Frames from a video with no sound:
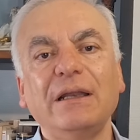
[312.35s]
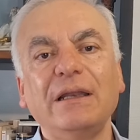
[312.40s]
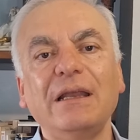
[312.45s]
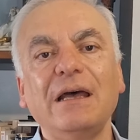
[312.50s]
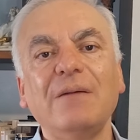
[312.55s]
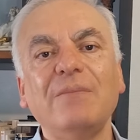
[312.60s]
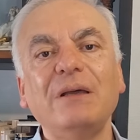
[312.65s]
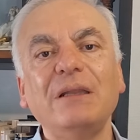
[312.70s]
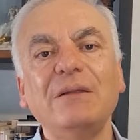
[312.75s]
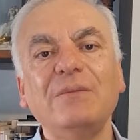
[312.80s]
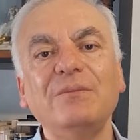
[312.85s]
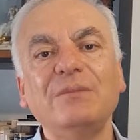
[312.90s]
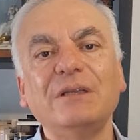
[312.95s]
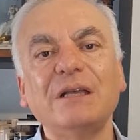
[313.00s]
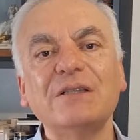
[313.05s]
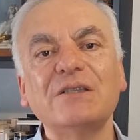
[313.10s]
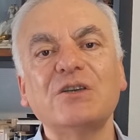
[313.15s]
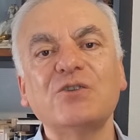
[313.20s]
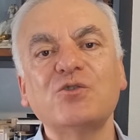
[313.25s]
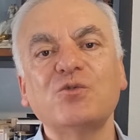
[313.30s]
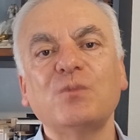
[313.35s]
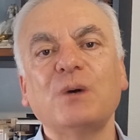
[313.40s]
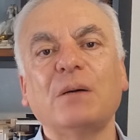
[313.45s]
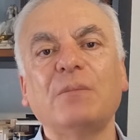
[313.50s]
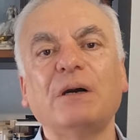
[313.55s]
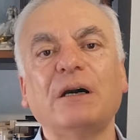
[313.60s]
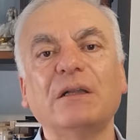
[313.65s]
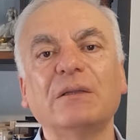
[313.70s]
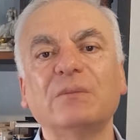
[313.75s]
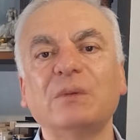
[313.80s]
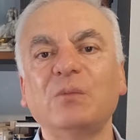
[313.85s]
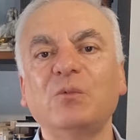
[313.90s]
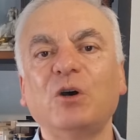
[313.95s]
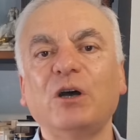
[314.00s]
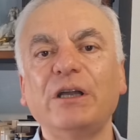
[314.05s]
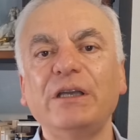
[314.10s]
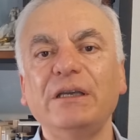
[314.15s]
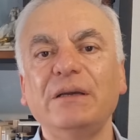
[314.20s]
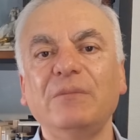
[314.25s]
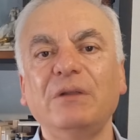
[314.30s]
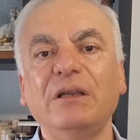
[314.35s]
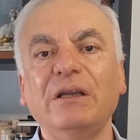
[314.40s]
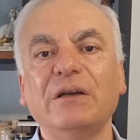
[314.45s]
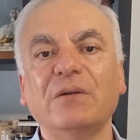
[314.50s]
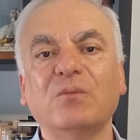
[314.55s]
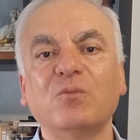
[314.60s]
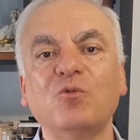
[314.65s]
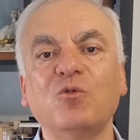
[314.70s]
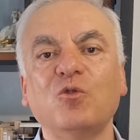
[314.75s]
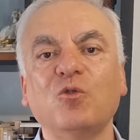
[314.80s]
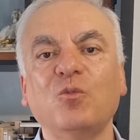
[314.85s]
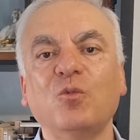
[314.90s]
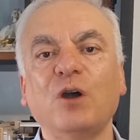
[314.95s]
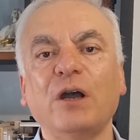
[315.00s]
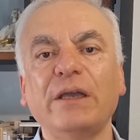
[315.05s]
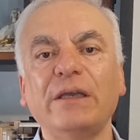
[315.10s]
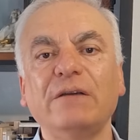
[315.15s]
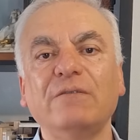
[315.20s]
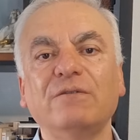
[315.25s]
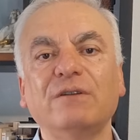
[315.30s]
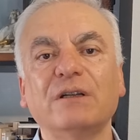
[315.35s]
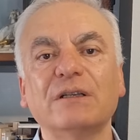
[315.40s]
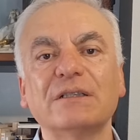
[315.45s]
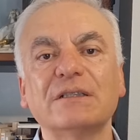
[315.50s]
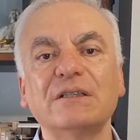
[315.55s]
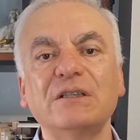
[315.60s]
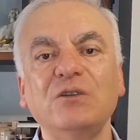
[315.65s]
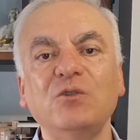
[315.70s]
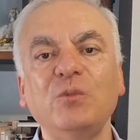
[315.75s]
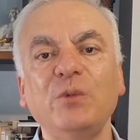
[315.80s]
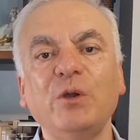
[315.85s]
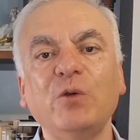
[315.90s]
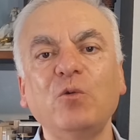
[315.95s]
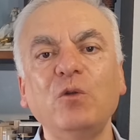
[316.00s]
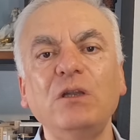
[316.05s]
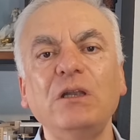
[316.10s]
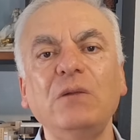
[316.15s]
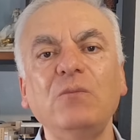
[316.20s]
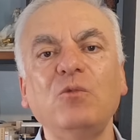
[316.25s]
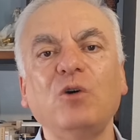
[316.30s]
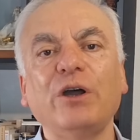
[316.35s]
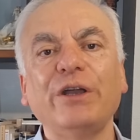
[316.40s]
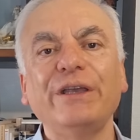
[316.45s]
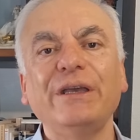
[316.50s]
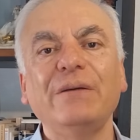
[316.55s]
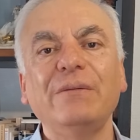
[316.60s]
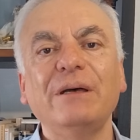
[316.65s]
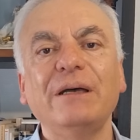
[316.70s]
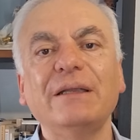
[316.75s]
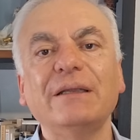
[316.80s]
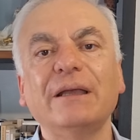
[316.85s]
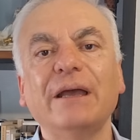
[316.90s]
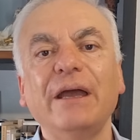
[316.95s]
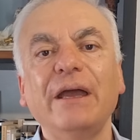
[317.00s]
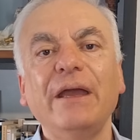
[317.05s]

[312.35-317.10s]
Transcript: لا بل امتزجوا مع بعض بمخيم اليرموك ومخيم فلسطين وبكل المخيمات